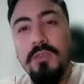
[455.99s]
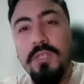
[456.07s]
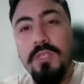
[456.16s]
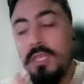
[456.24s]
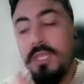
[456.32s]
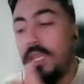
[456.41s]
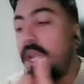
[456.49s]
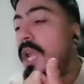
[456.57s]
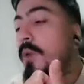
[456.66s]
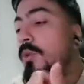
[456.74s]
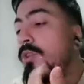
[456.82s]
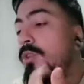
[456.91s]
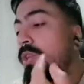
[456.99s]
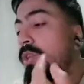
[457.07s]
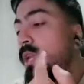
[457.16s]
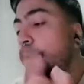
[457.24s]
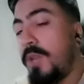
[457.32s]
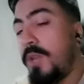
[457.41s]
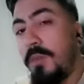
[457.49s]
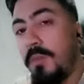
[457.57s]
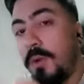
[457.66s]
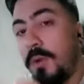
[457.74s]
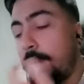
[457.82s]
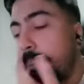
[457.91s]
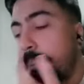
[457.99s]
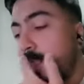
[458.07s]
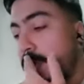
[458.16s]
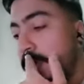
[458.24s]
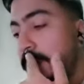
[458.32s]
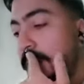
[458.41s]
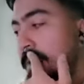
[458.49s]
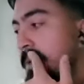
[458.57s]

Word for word: se detienen en la cuestión del iluminismo y